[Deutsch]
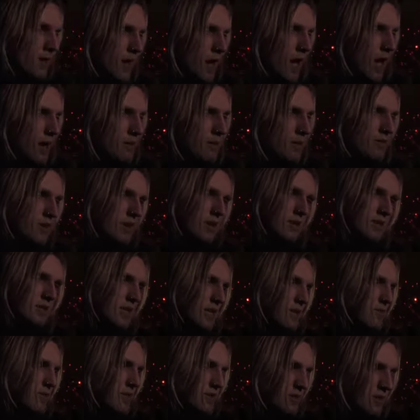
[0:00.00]
aber wie
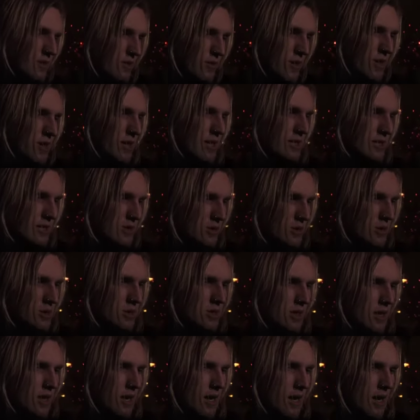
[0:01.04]
gesagt, wir sind wirklich
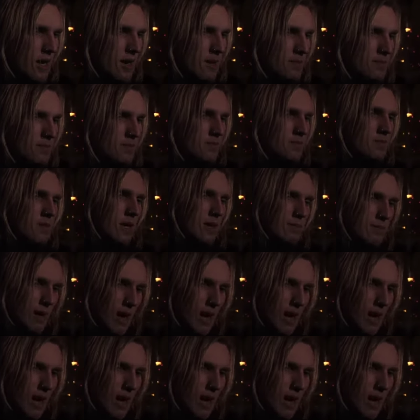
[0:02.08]
so sehr am, am